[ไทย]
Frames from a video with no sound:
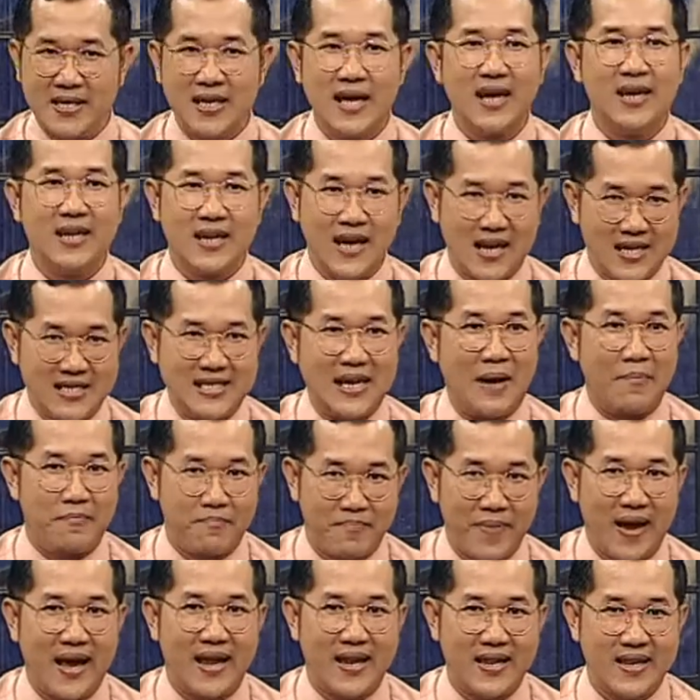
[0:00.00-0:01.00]
ใช่เรื่องจำ
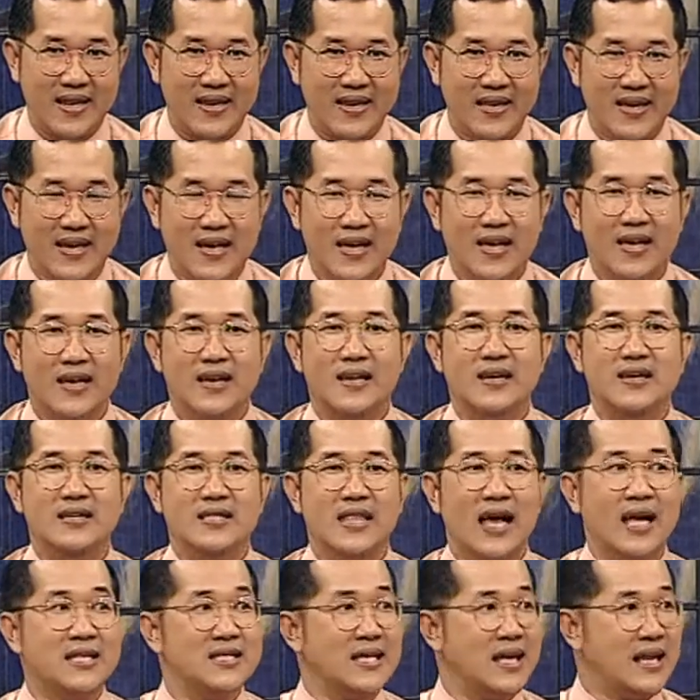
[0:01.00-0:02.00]
เป็นคือ
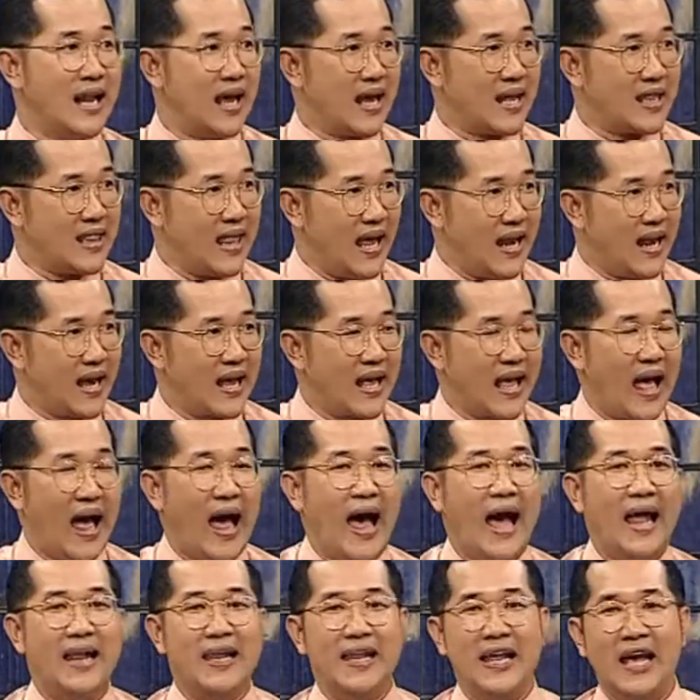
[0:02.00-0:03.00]
ถ้าสถาน
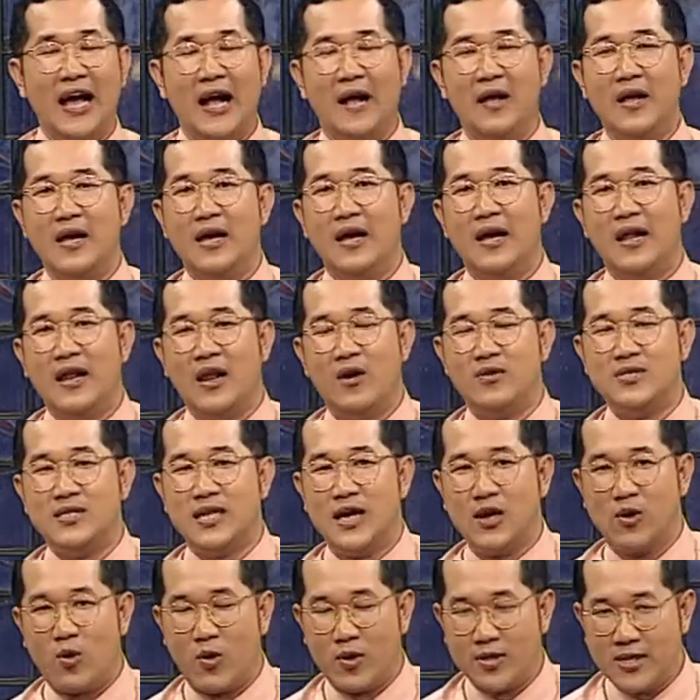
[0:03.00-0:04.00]
การณ์เนี่ยเราเจ
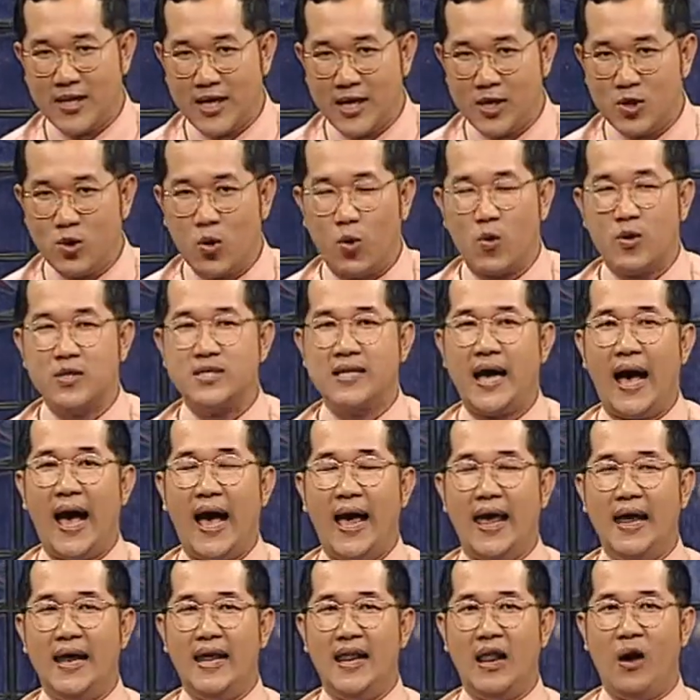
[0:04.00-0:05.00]
อคนที่ถูกใจ
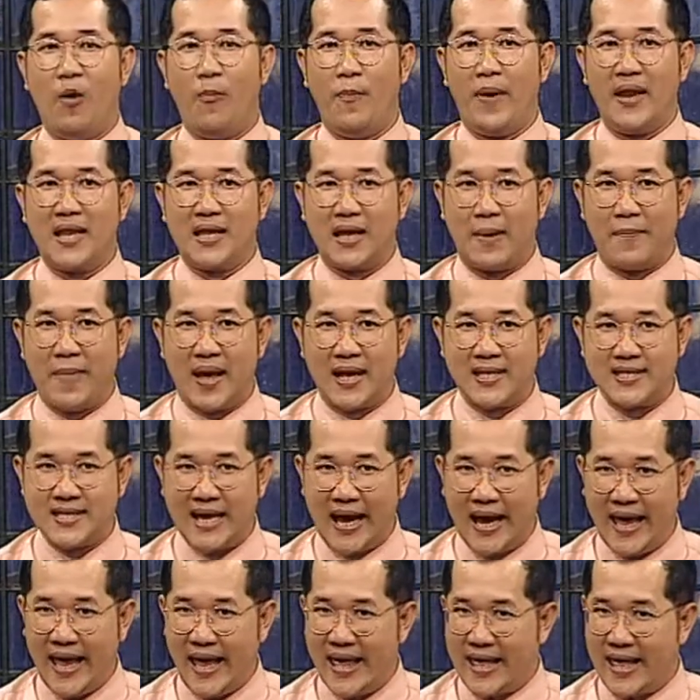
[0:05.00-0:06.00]
แล้วเป็นกำลังใจ
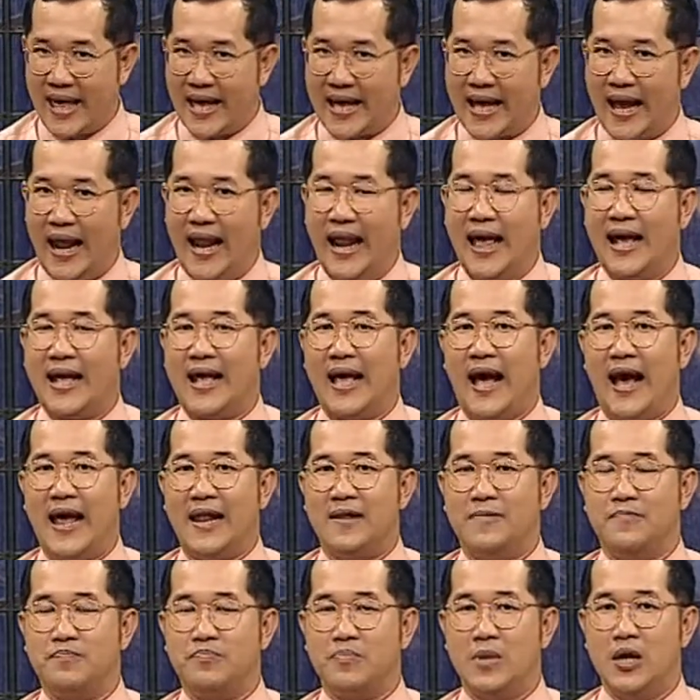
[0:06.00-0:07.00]
ให้แก่กันและกัน
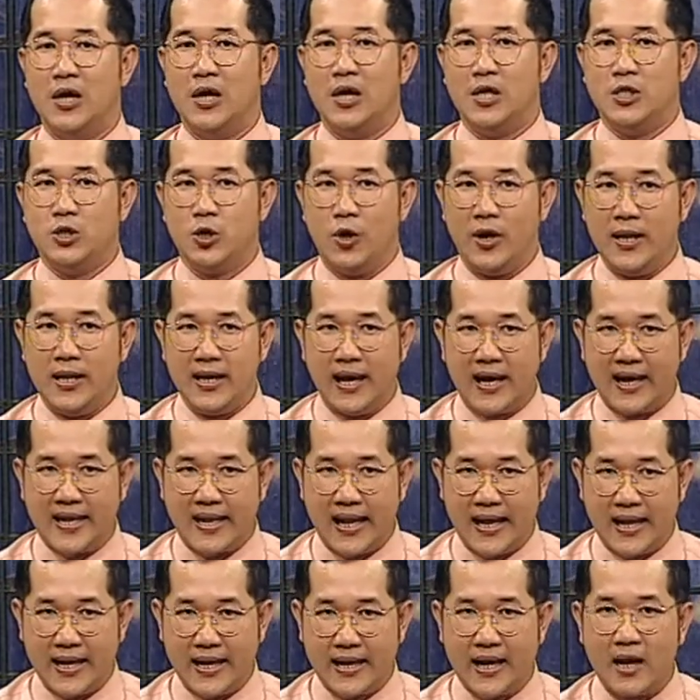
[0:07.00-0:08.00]
ช่วยเหลือ
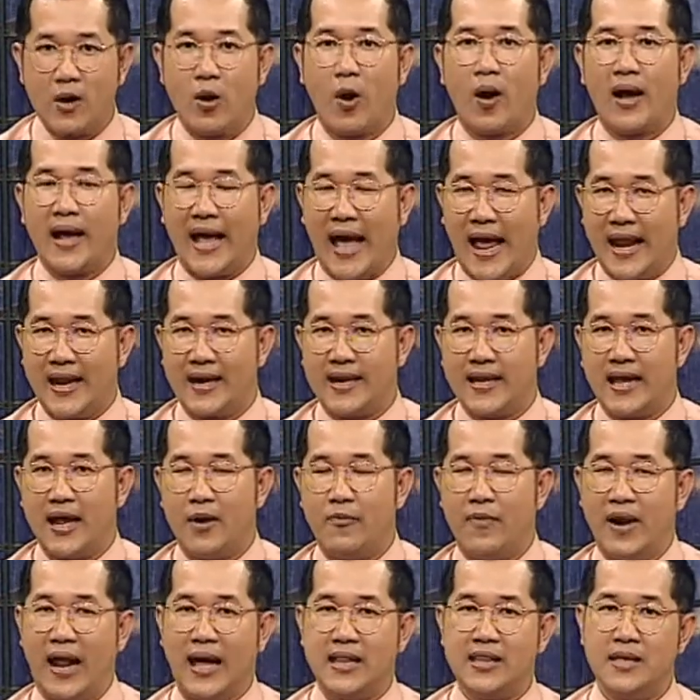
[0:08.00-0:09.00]
ในเรื่องของการเรียน
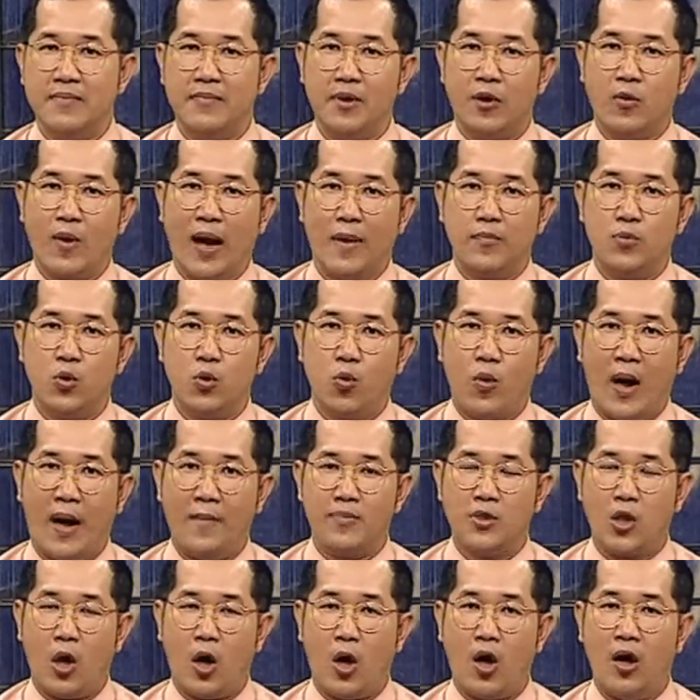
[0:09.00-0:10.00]
เวลาที่มีความทุกข์ความ
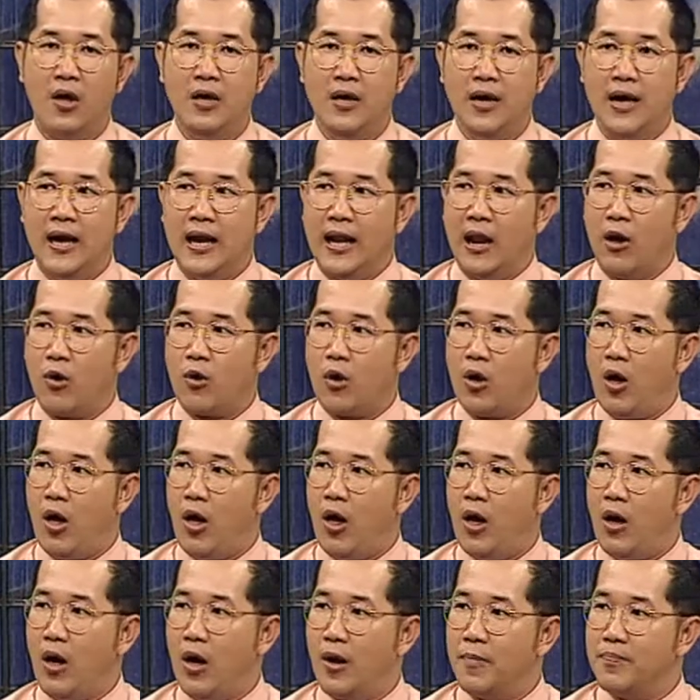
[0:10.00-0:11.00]
ท้อแล้วก็
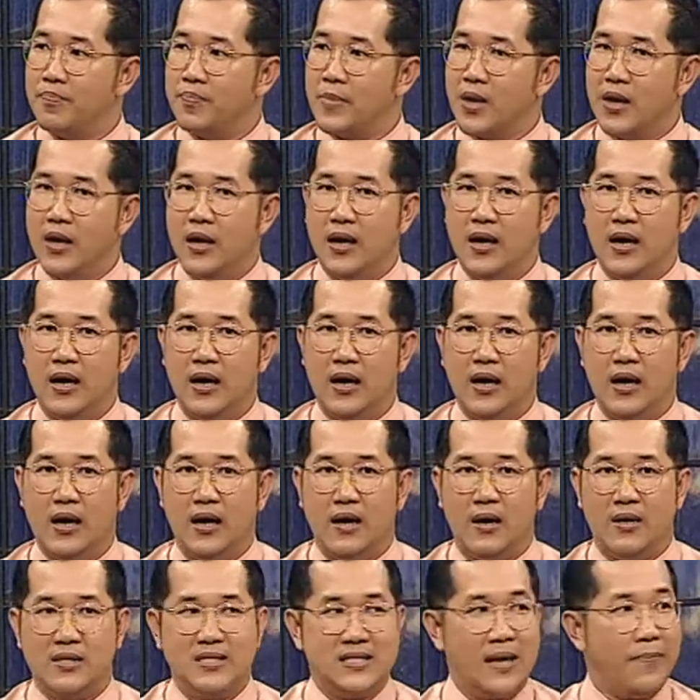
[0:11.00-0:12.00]

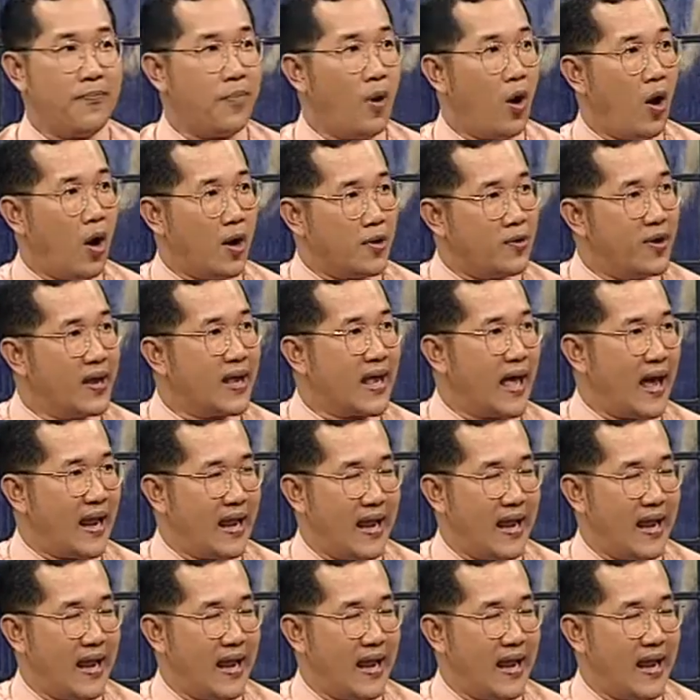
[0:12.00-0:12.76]
ซัพพอร์ตด้วยกัน